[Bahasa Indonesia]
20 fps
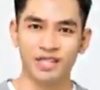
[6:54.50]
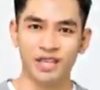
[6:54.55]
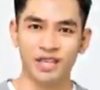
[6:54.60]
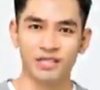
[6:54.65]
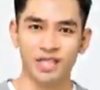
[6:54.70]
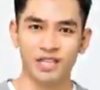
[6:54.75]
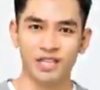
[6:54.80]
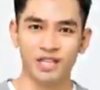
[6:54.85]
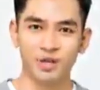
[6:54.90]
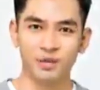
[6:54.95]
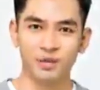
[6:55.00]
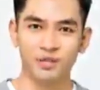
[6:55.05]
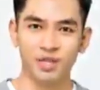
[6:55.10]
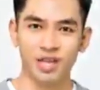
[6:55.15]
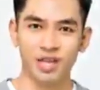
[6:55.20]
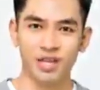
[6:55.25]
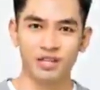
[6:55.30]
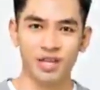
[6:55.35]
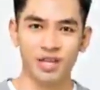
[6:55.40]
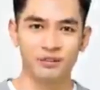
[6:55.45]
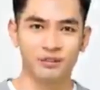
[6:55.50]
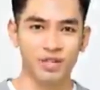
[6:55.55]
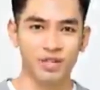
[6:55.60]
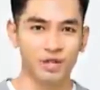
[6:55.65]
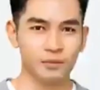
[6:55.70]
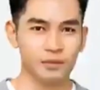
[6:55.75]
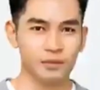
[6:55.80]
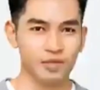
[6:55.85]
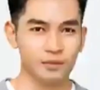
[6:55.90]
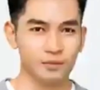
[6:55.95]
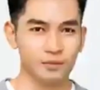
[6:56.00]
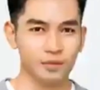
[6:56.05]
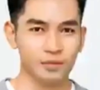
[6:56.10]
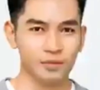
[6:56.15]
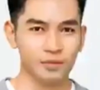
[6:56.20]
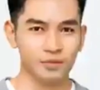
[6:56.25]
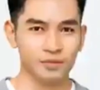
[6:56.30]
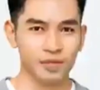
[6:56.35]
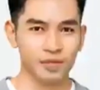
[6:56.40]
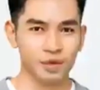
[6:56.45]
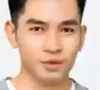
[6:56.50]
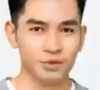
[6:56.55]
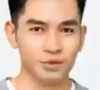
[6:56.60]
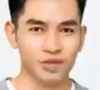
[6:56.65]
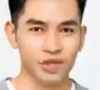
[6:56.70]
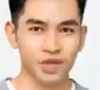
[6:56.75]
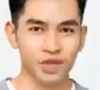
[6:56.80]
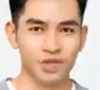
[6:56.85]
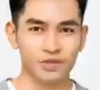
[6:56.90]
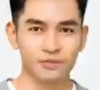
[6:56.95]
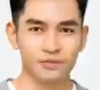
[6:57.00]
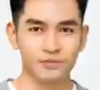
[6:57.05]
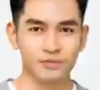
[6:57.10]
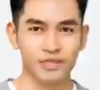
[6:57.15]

Violina jelas sedikit bersemangat saat ini.